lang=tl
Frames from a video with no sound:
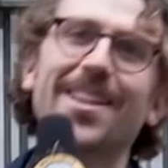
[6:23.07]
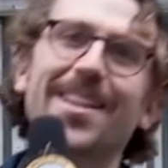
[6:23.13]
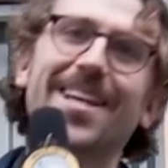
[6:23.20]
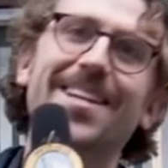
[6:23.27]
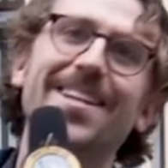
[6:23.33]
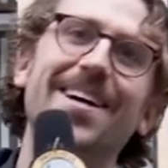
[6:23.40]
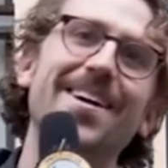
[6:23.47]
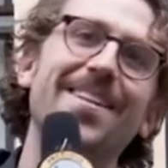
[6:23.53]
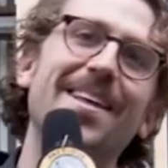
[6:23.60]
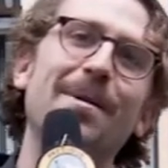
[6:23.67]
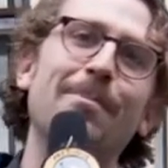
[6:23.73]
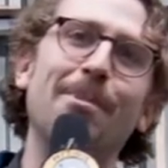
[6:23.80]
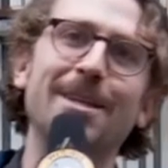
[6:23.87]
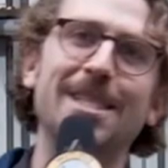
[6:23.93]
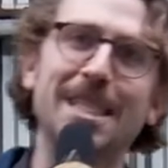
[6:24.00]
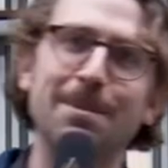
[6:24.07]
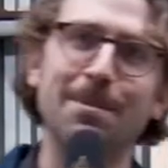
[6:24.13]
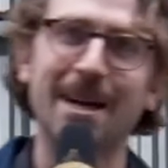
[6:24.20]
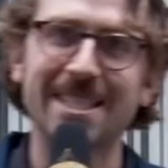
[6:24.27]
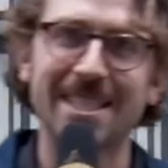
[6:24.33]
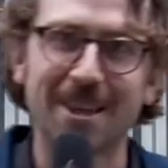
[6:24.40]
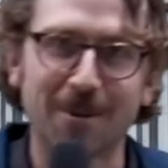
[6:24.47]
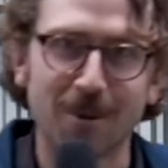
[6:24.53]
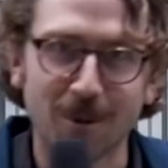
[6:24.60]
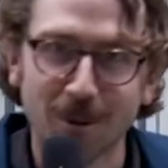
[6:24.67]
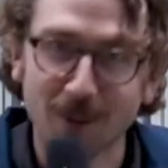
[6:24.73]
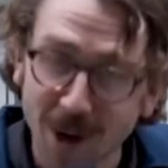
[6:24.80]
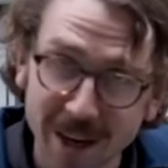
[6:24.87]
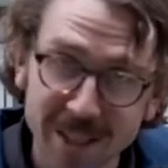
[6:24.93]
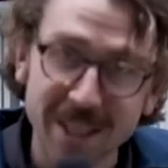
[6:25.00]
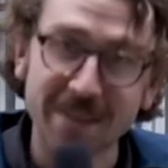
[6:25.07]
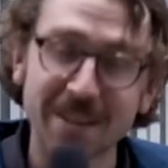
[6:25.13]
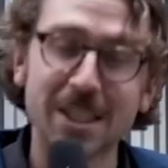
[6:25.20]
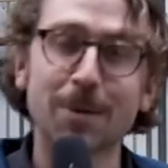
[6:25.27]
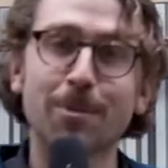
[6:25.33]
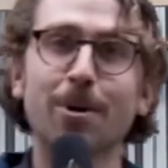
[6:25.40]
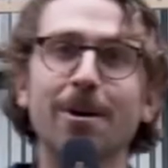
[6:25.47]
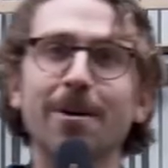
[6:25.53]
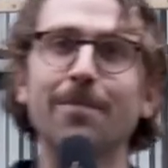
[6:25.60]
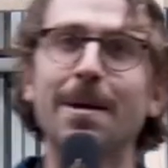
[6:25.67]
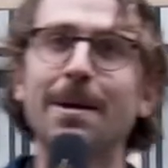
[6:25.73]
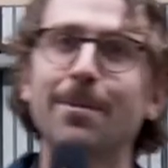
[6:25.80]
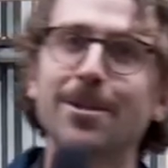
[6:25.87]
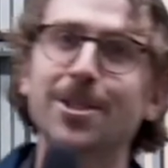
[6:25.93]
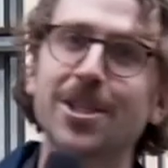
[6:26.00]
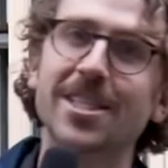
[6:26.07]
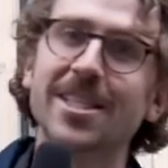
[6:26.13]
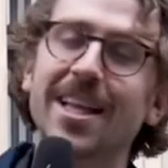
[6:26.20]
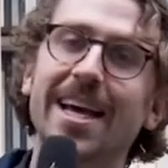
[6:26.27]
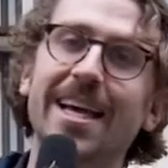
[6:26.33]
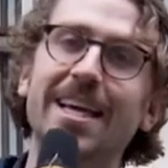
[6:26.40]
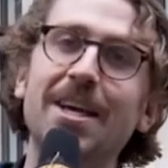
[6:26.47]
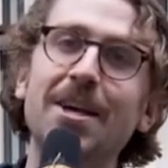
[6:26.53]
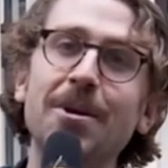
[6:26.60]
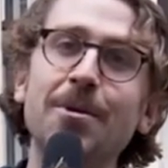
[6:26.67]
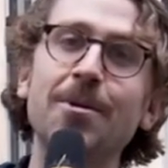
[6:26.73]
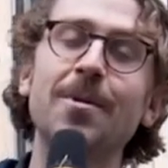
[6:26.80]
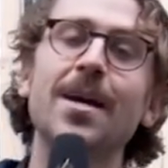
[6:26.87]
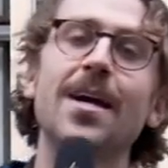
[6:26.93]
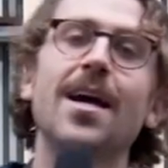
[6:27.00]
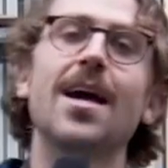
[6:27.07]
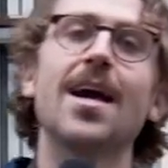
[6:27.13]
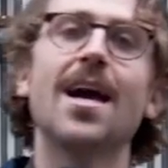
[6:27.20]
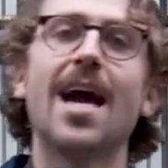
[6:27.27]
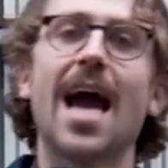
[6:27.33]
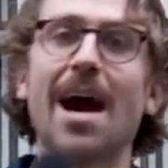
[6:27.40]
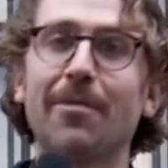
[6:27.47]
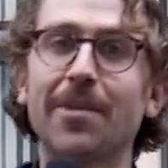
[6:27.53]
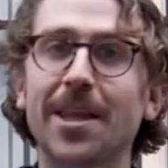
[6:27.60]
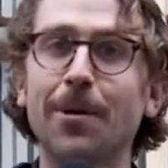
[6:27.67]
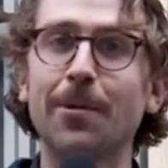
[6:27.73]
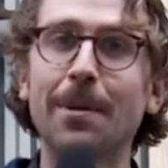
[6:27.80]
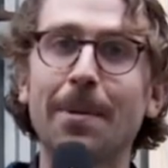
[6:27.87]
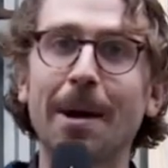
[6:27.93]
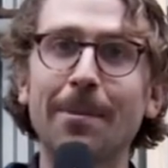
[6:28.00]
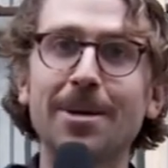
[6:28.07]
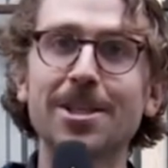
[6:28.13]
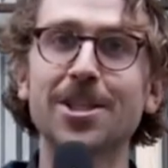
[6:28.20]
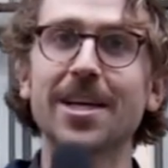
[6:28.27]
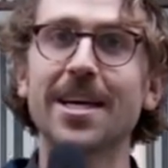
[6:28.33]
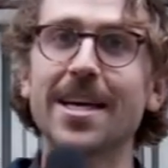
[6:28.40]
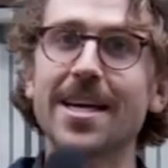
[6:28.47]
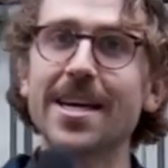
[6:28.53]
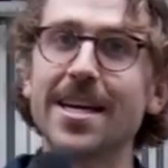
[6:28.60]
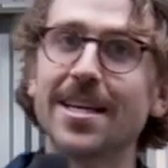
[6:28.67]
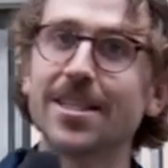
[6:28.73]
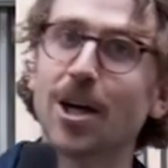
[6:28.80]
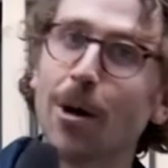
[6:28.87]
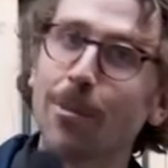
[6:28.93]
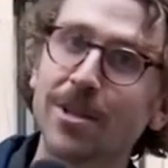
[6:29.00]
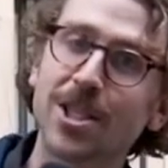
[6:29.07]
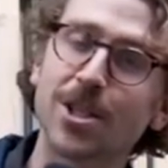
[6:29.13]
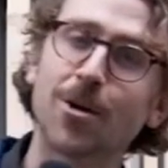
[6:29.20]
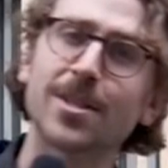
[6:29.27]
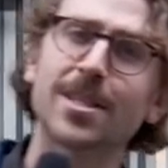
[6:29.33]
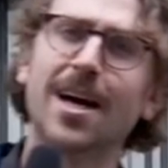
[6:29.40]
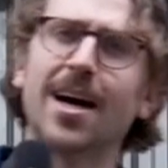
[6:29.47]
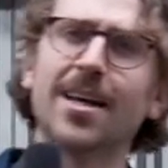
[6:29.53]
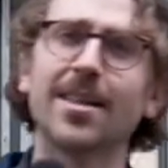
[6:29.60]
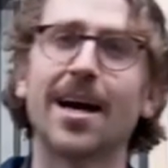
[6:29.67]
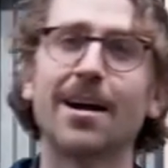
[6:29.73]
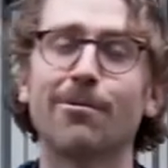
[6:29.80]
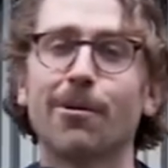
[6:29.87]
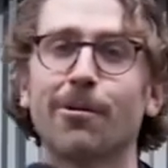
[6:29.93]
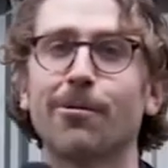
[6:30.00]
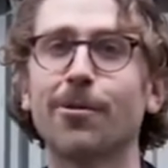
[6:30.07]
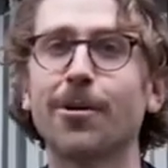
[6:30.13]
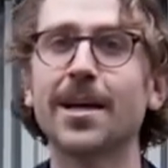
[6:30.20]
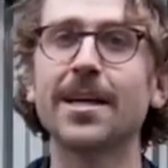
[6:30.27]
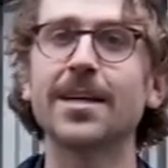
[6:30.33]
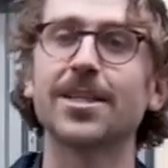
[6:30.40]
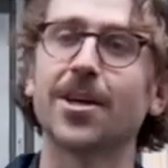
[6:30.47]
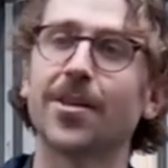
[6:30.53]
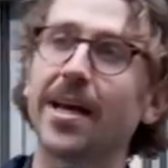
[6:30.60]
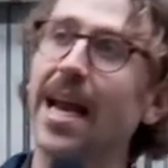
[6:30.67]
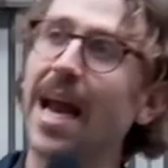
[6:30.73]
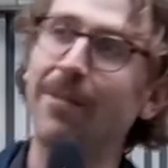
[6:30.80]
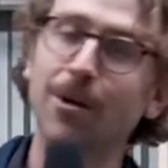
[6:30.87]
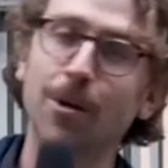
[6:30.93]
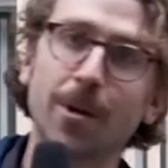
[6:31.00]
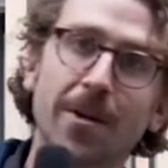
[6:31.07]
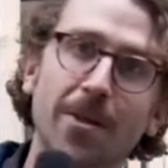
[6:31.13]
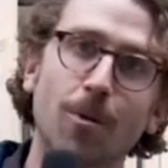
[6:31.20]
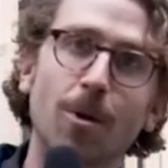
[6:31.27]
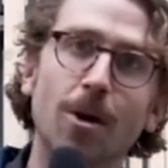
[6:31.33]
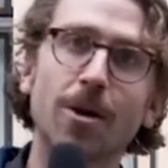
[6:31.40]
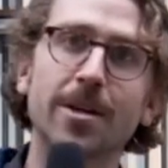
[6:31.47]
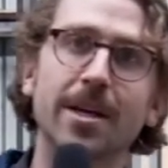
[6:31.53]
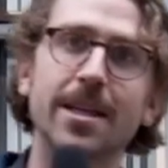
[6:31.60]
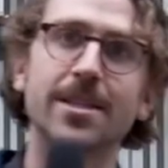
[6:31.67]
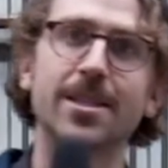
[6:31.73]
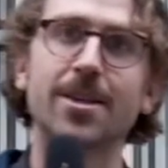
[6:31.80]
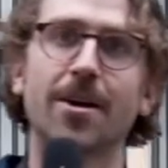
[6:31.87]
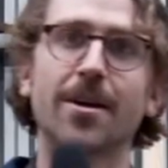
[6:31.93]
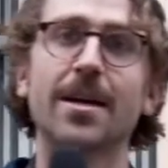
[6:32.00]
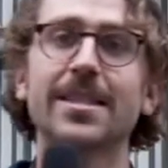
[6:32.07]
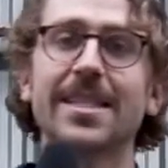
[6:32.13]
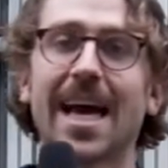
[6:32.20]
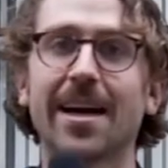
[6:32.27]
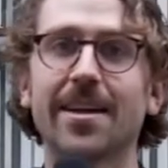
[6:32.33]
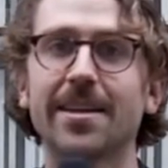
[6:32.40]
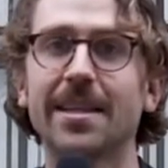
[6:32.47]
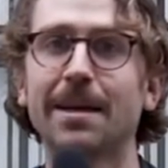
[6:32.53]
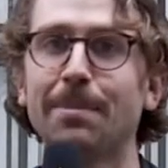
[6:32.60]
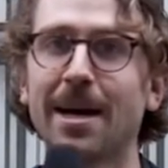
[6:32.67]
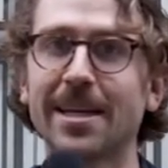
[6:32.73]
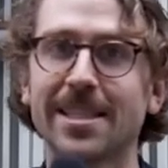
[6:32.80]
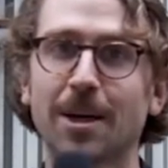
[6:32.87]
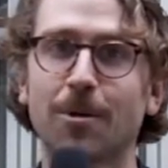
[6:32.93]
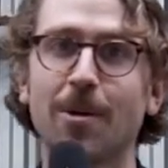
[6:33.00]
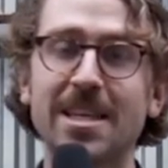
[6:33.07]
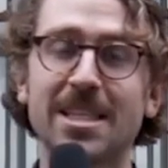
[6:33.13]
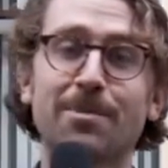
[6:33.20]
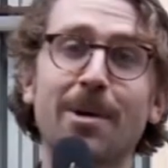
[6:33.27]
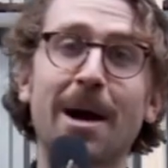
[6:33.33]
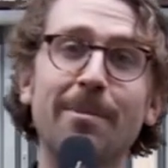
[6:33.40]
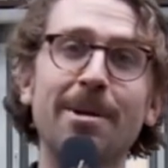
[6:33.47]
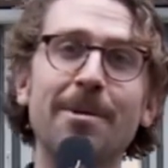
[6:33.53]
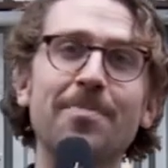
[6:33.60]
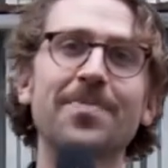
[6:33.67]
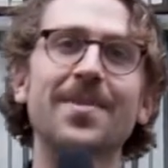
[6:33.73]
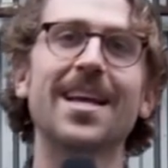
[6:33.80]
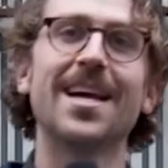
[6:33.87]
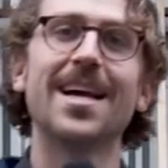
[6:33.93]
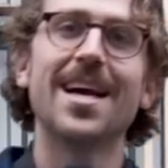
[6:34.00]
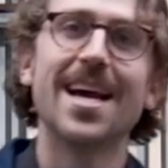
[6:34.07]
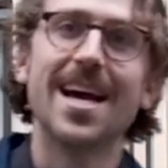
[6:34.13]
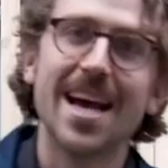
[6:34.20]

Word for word: lamang na ipaalam sa iyo na ang precious plastic ay tumatakbo sa suporta ng mga taong katulad mo. Lahat ng inilathala namin ay bukas na mapagkukunan, online ang libre, upang ang lahat ng tao sa mundo ay maaaring magsimulang harapin ang problema sa basurang plastic.